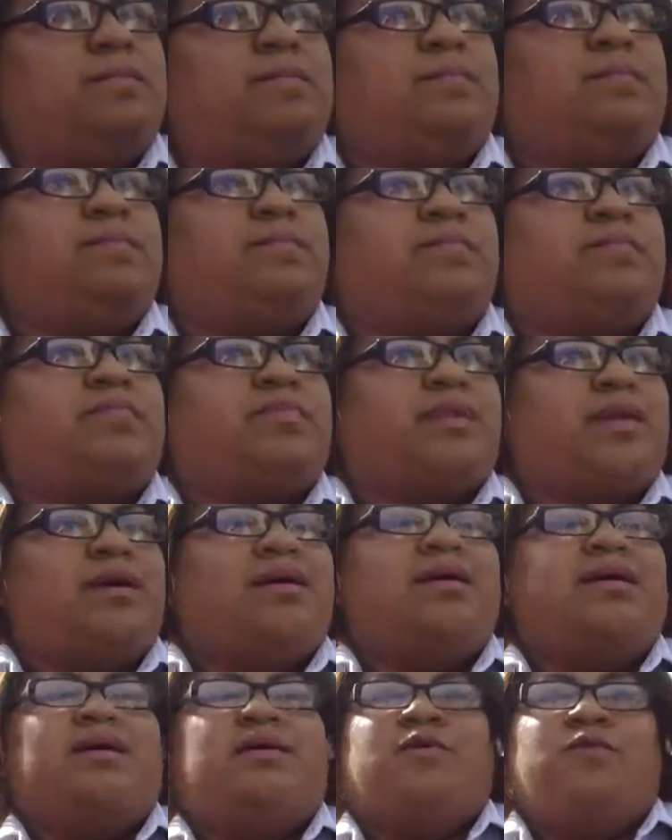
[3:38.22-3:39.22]
de las unidades?
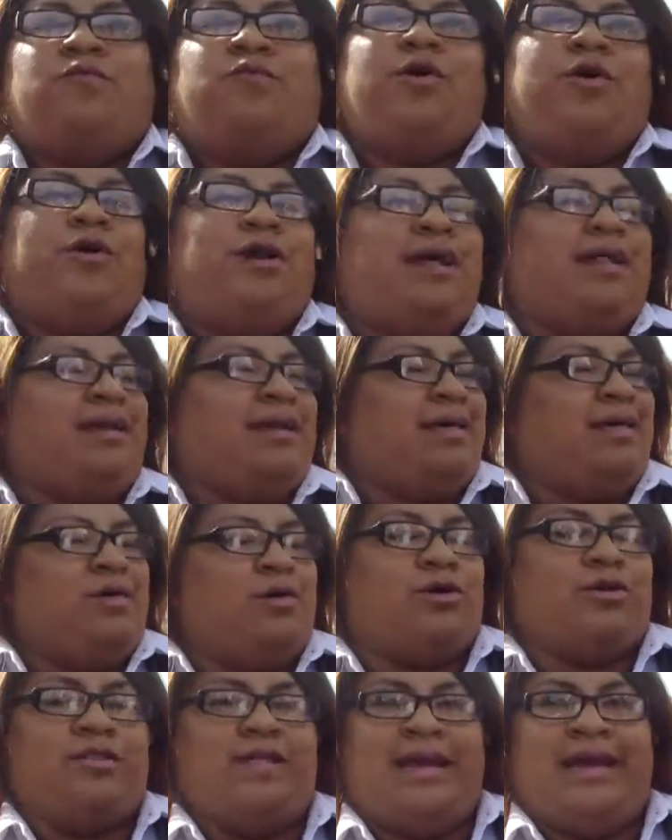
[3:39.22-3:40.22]
Fueron
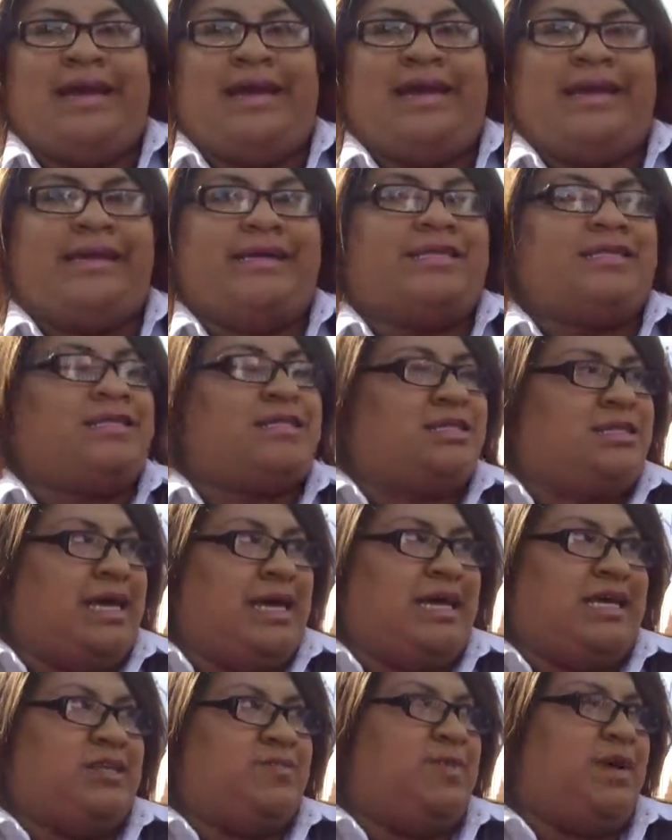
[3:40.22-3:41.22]
alrededor de
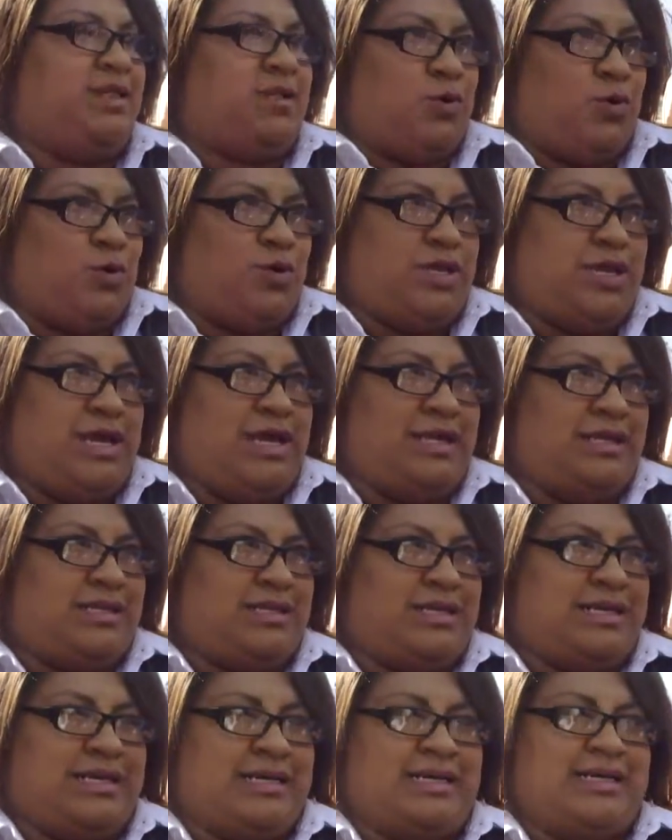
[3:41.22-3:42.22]
seis patrullas.
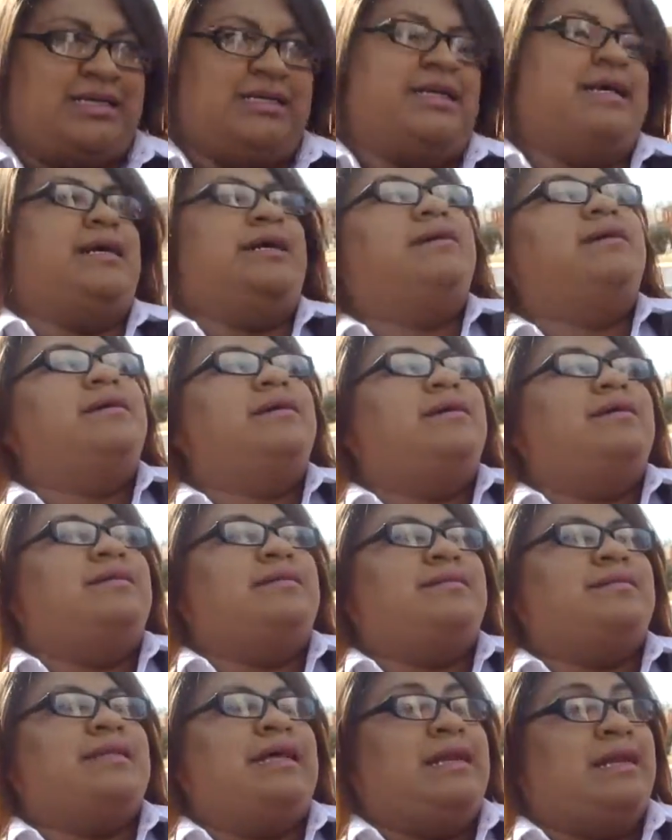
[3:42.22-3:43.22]
Este,
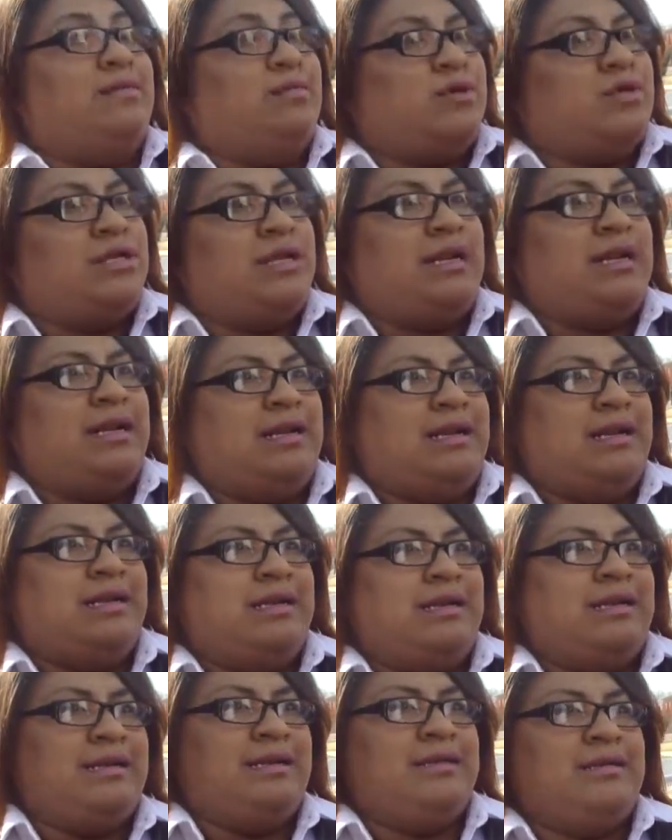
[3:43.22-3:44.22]
tenemos
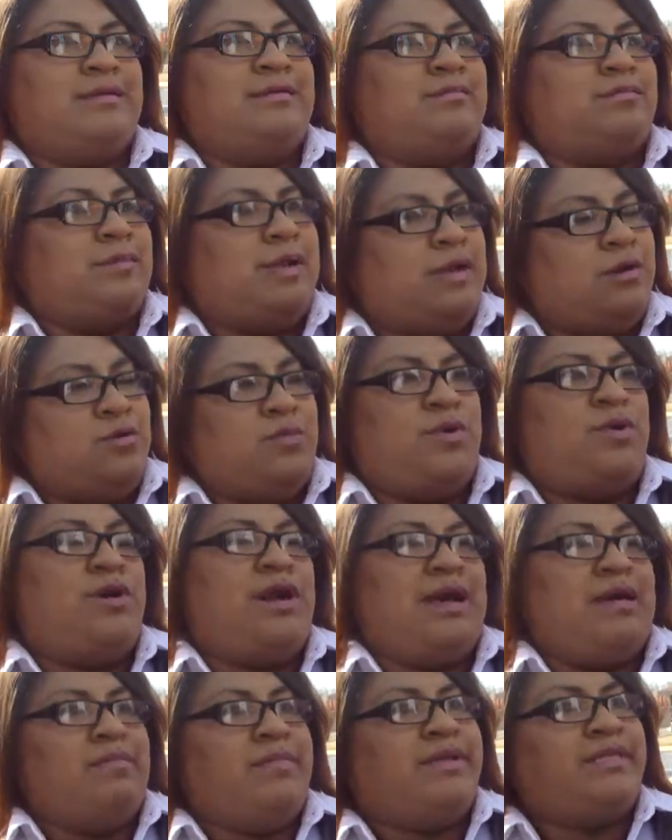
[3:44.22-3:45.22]
el, número
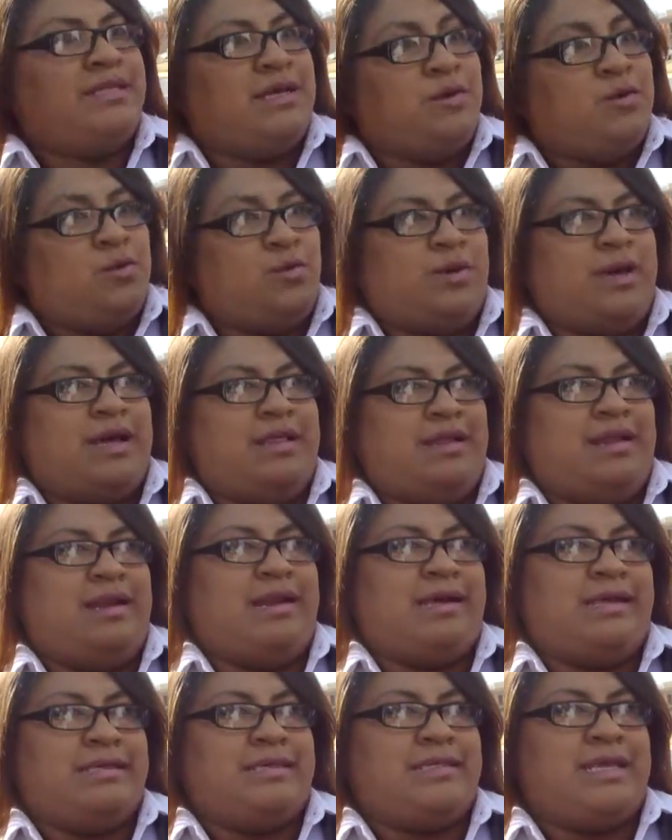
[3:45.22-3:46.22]
nada más de una de
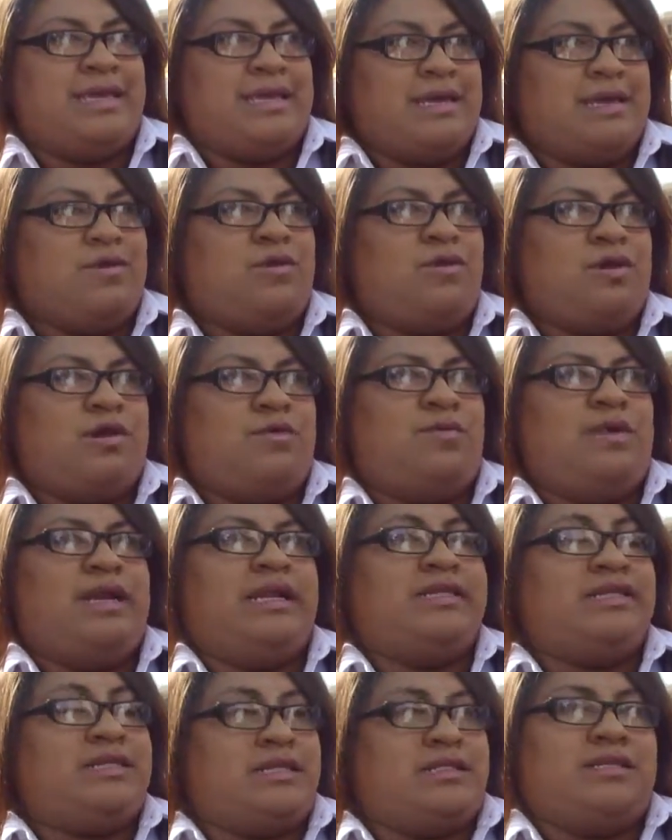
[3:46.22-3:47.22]
las que llegó, que fue
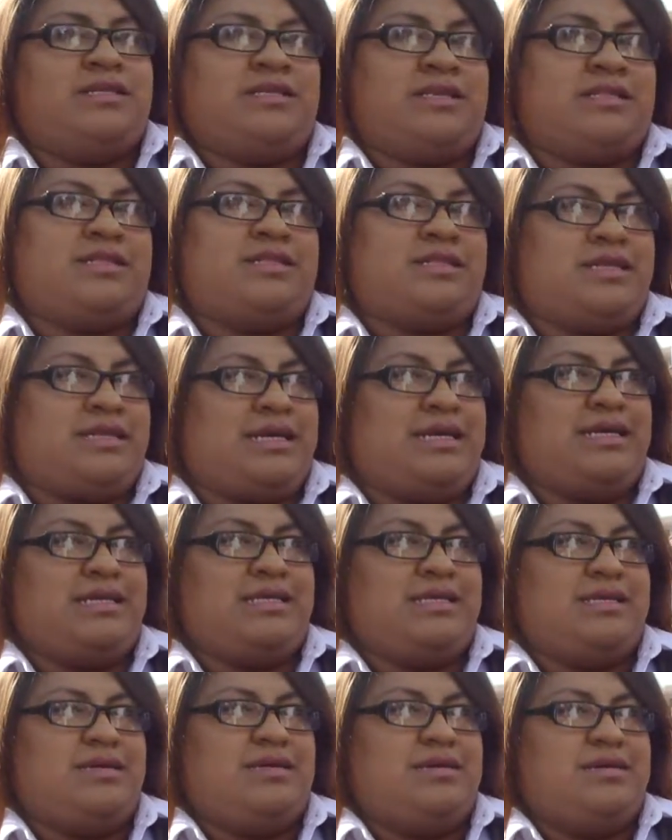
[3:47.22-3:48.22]
la 776.
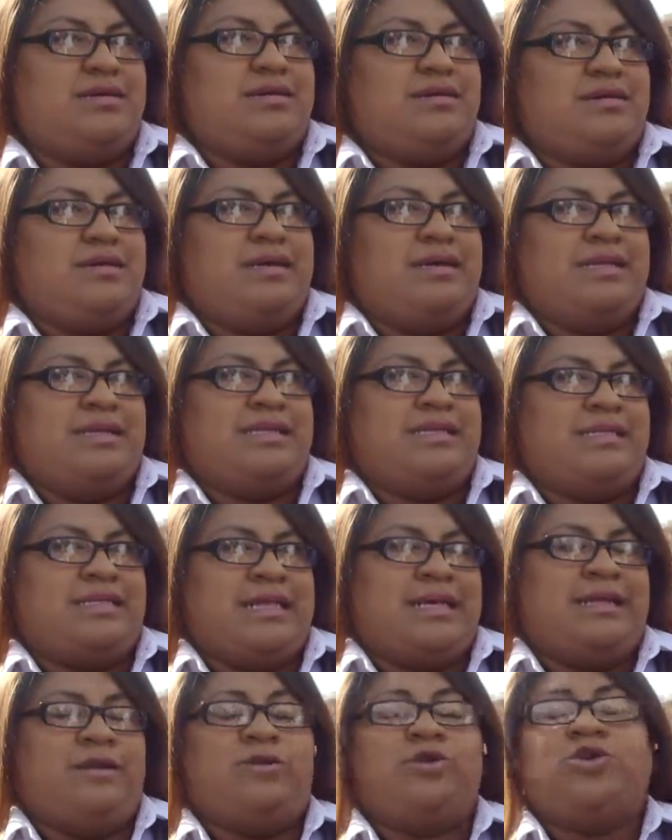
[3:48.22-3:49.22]

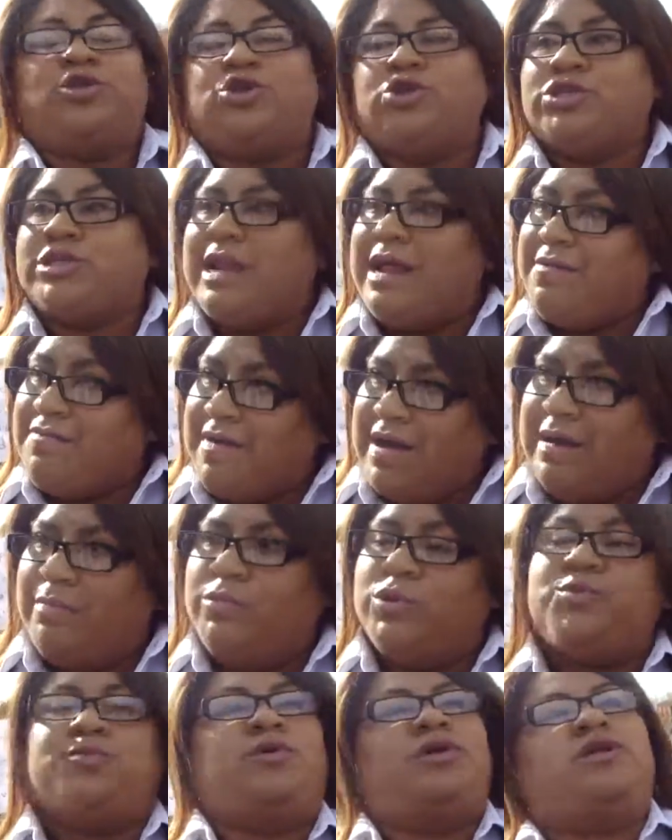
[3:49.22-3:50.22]
Este, nosotros
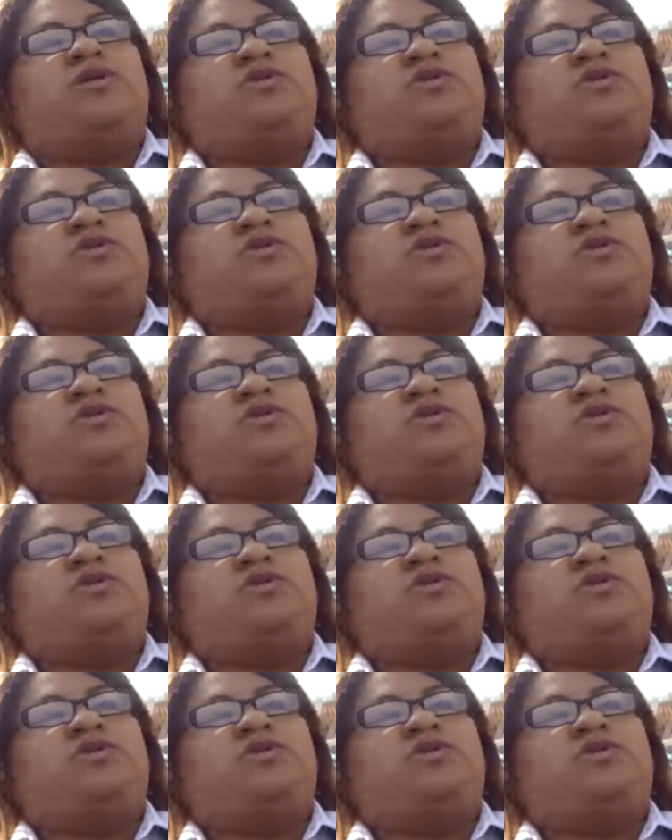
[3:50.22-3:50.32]
grabamos, por